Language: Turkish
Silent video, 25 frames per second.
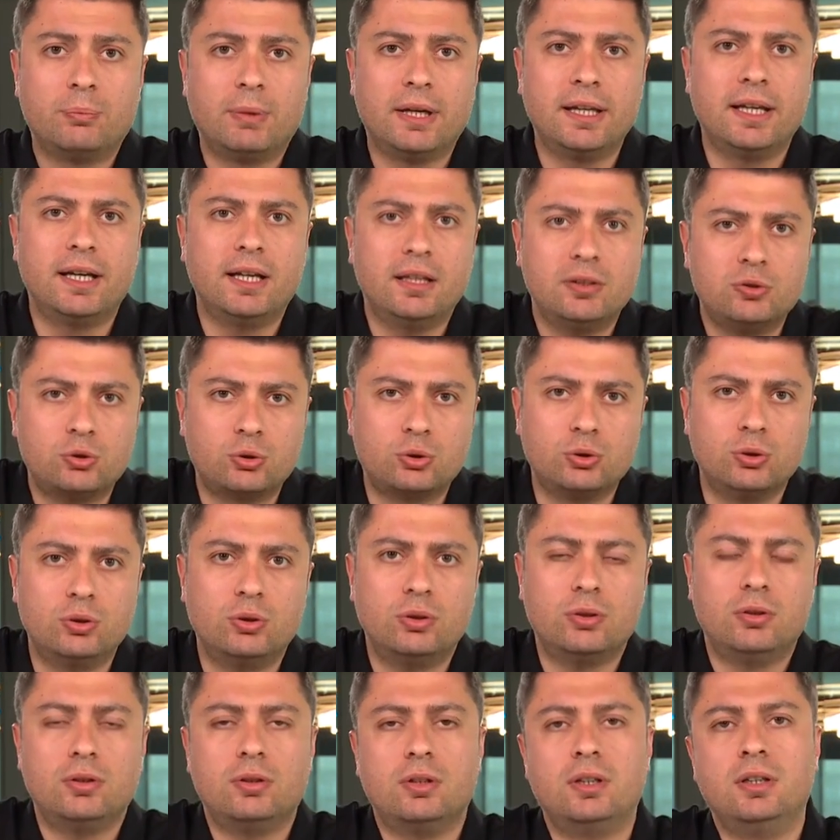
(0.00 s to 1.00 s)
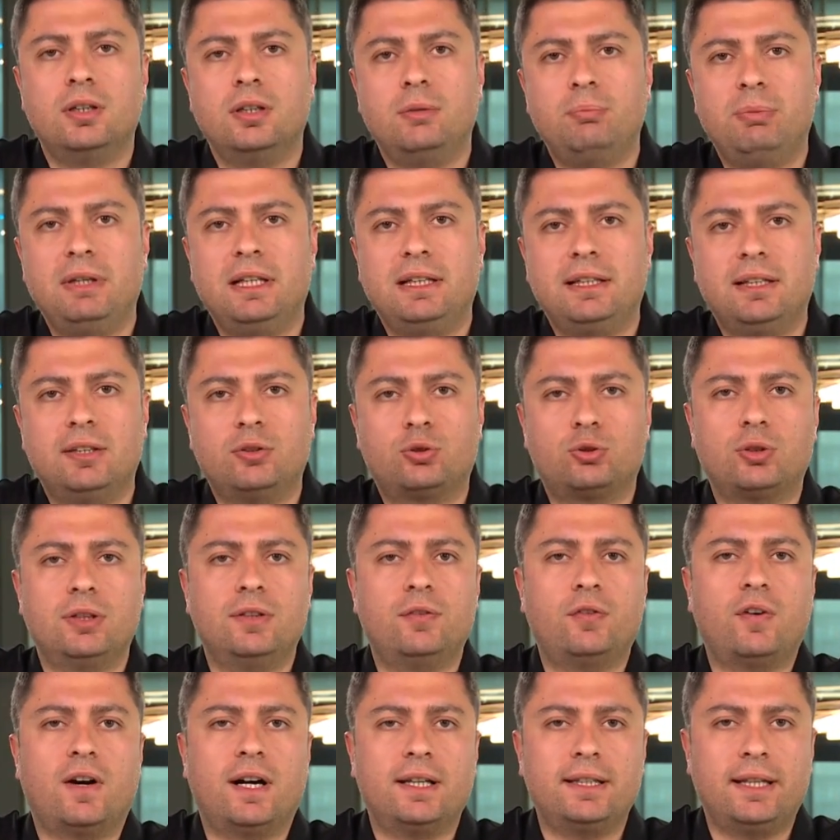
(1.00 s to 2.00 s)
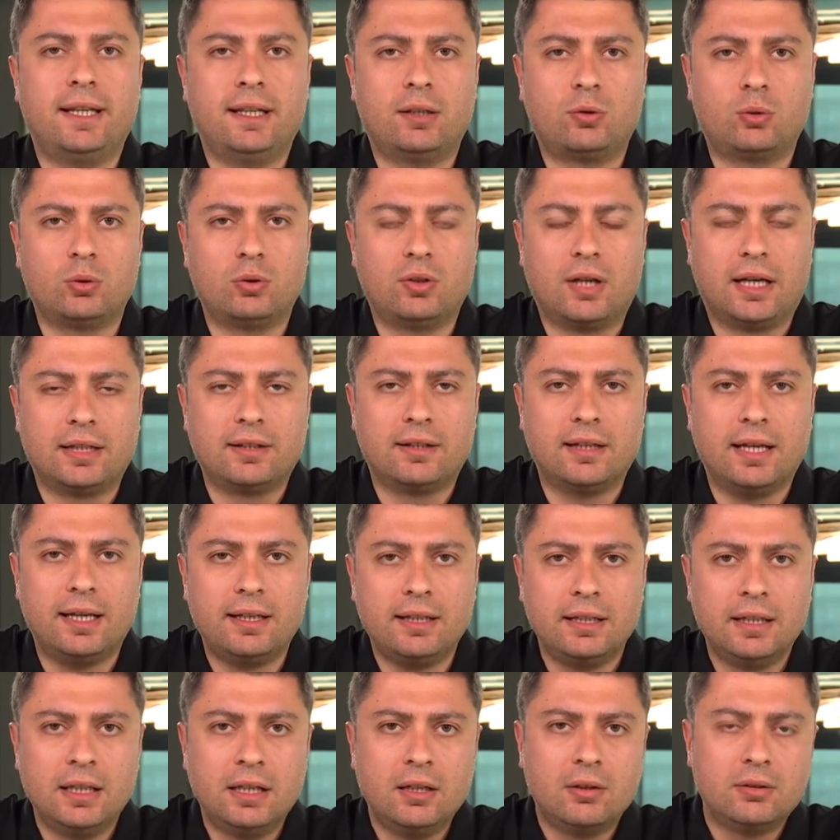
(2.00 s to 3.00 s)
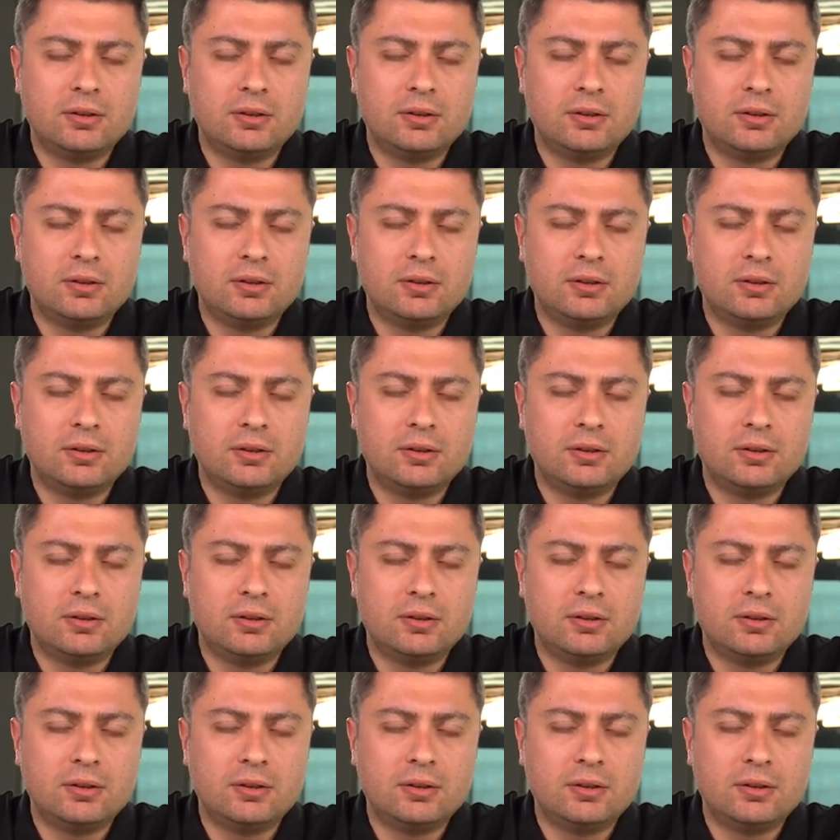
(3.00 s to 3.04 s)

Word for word: bana şu e, bilgiyi şu ifadeyi kullandılar.